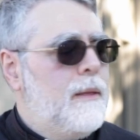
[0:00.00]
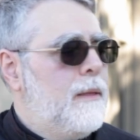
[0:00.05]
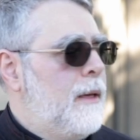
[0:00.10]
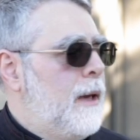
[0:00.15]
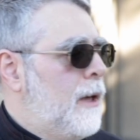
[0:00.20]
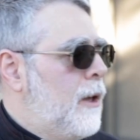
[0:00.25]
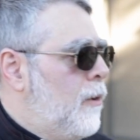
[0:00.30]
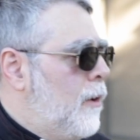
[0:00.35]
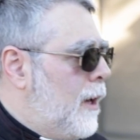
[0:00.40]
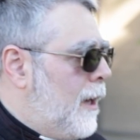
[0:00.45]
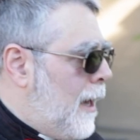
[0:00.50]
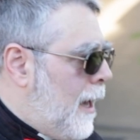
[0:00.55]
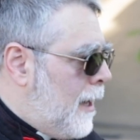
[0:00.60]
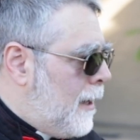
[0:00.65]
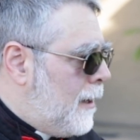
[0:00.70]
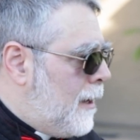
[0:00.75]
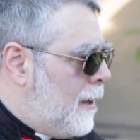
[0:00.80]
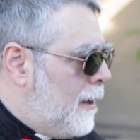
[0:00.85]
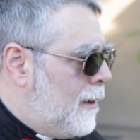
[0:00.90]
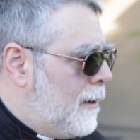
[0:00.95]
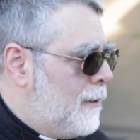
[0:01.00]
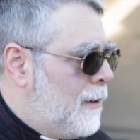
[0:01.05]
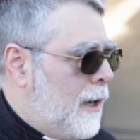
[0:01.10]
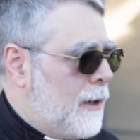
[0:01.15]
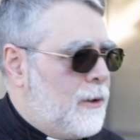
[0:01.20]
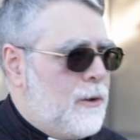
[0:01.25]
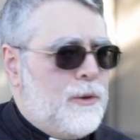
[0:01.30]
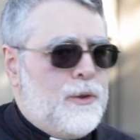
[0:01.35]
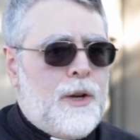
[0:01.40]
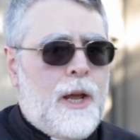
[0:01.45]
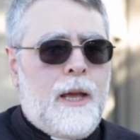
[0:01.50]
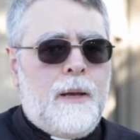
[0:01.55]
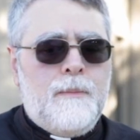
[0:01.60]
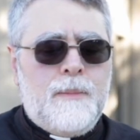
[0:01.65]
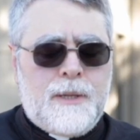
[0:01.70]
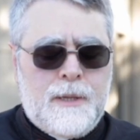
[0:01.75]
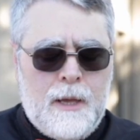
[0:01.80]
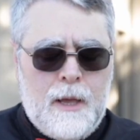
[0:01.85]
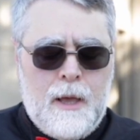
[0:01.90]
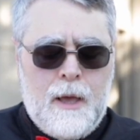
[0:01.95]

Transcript: Thank you again Dr. James